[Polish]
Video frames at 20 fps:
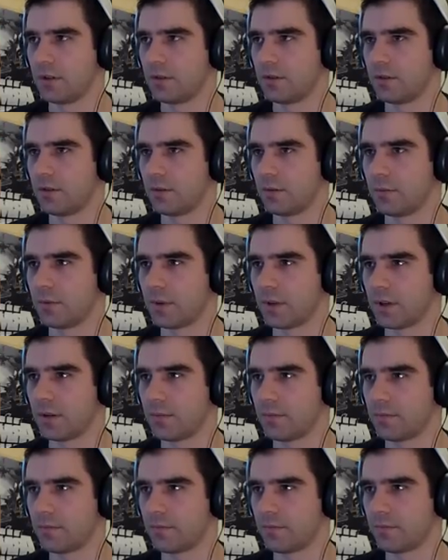Dobra,
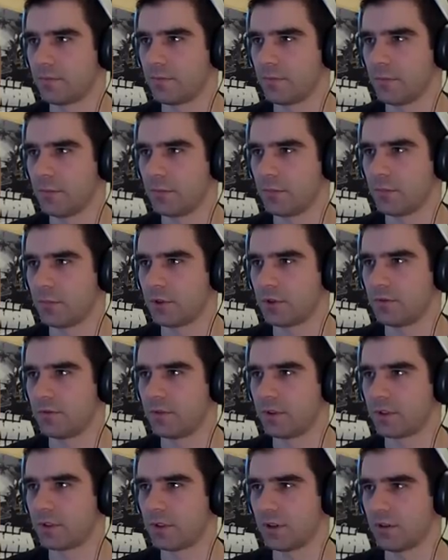mm,
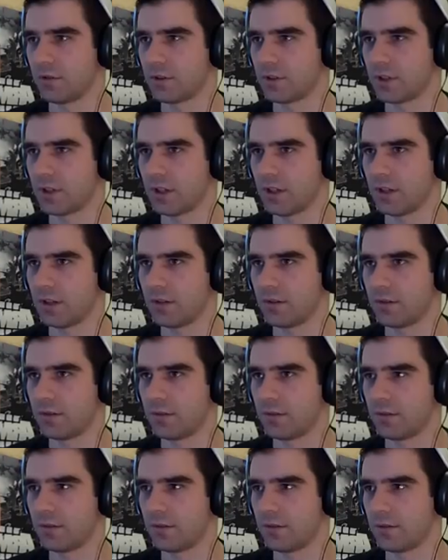oczywiście rączka.
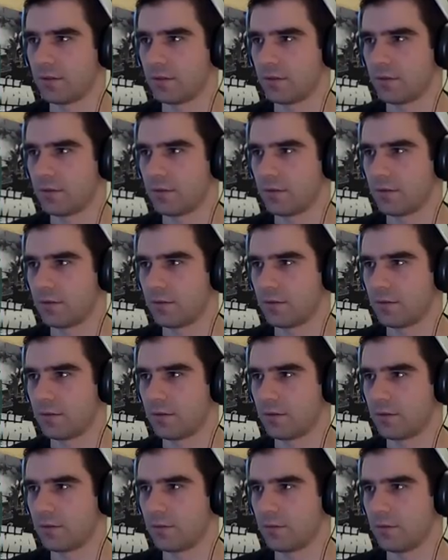
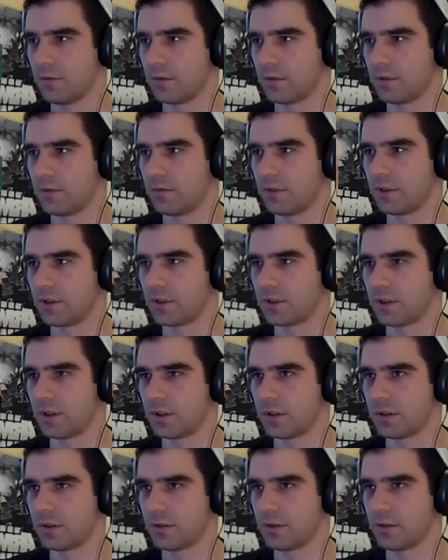Tu
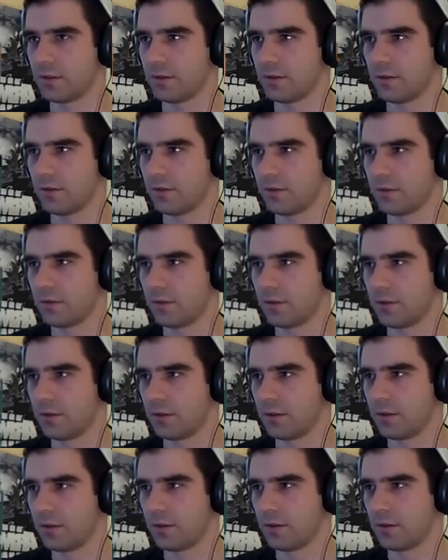oczywiście to
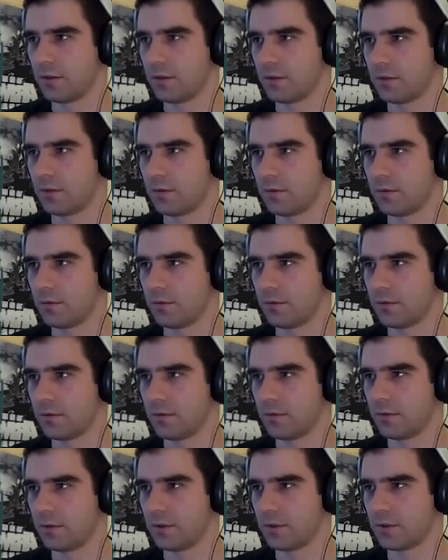tu
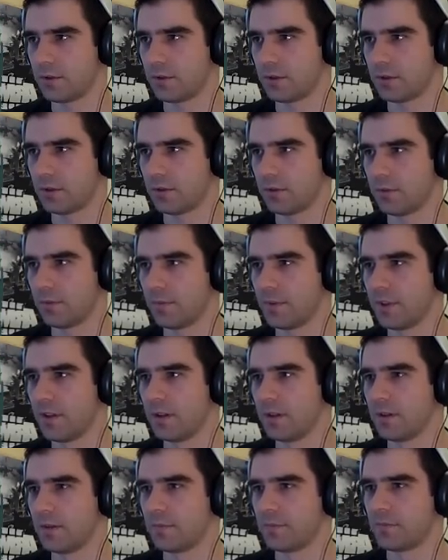oczywiście to.
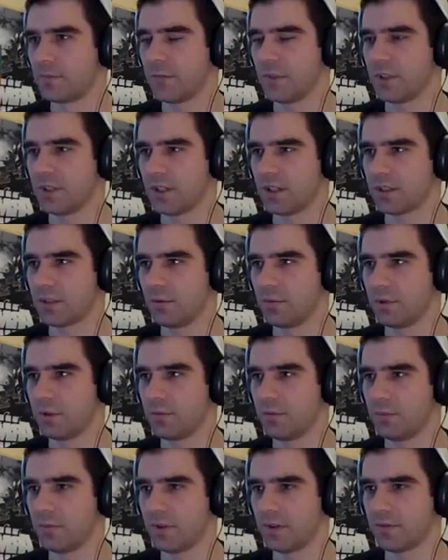No i teraz
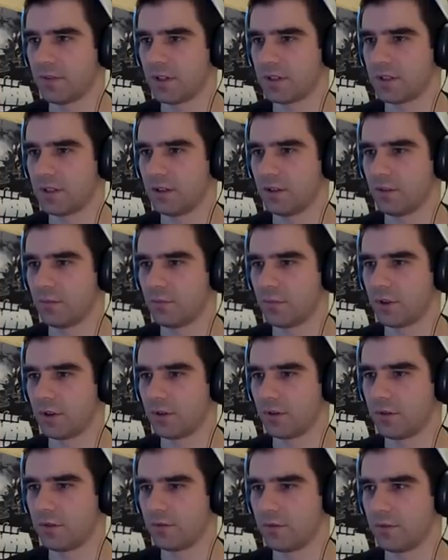zrobiliśmy perfekcyjną
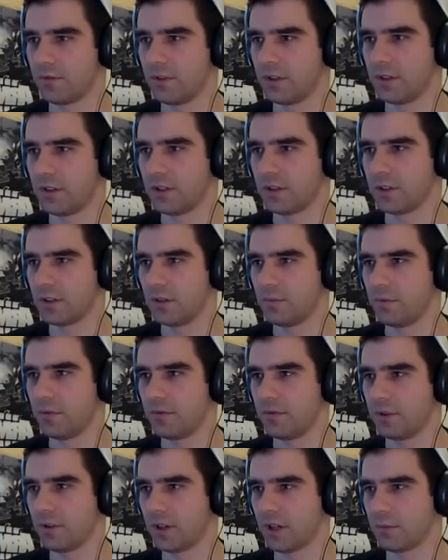broń, finish i
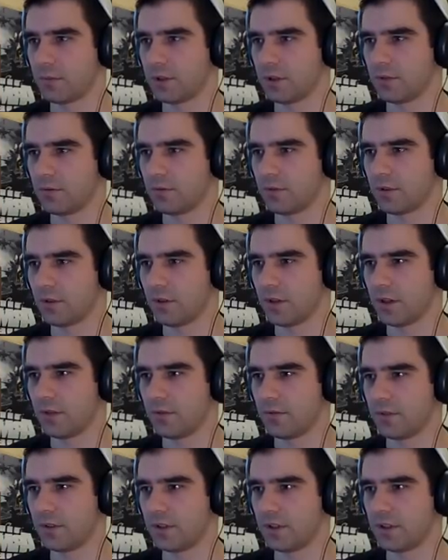powinno nam się tu
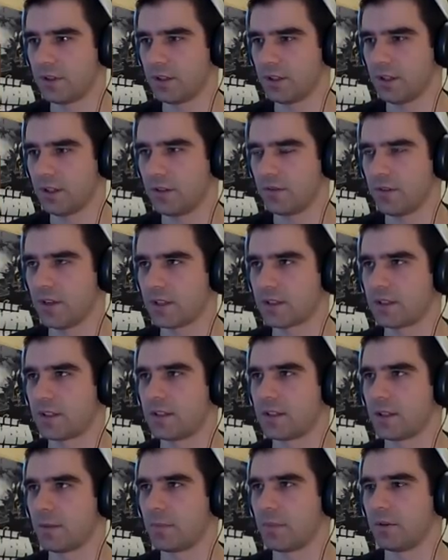trochę, widzicie, tej
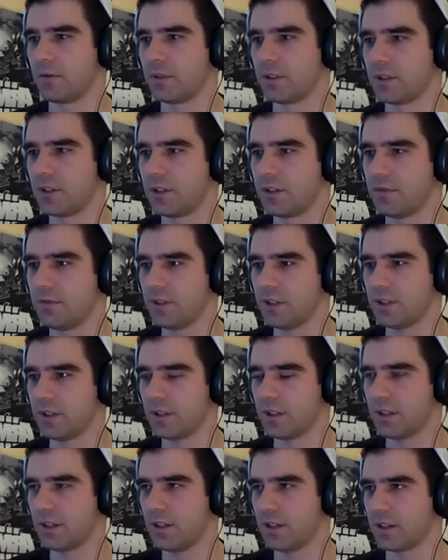gwiazdki zapełnić.
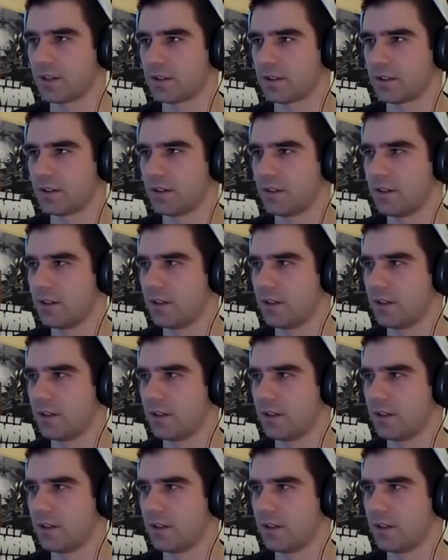Rzeczywiście tak jest.